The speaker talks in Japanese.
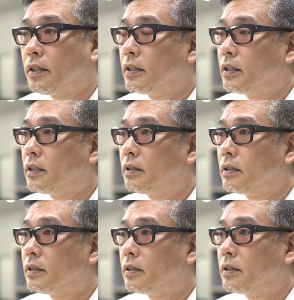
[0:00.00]
う
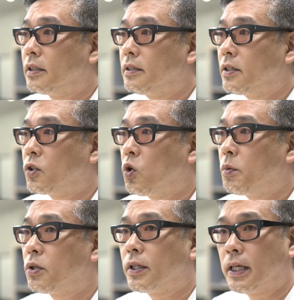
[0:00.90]
ん、全然興
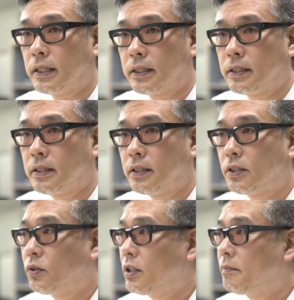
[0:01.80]
味のない
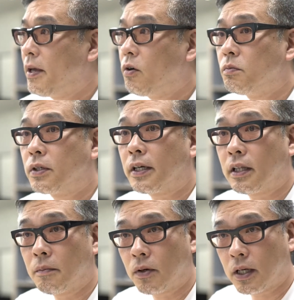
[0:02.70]
人に目を向け
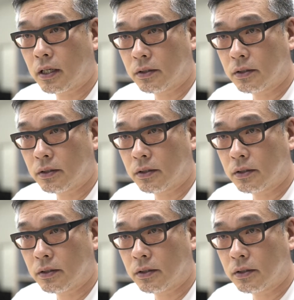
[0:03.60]
てもら